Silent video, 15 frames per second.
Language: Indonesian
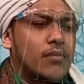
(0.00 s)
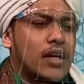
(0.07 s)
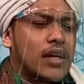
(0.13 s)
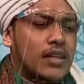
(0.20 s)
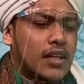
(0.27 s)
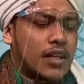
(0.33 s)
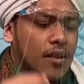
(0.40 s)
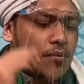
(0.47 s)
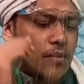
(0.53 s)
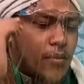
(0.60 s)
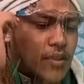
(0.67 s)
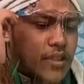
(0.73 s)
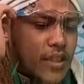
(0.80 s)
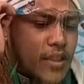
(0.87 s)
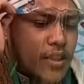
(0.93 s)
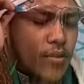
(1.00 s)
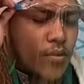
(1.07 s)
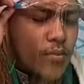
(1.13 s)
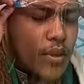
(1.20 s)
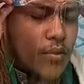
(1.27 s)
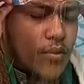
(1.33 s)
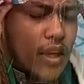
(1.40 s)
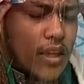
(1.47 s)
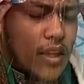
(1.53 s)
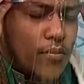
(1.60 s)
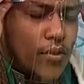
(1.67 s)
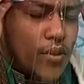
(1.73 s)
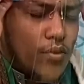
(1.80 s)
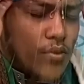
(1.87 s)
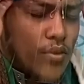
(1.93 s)
mengatakan bahwasanya Luqmanul Hakim
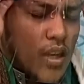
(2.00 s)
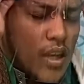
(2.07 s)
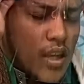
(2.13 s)
itu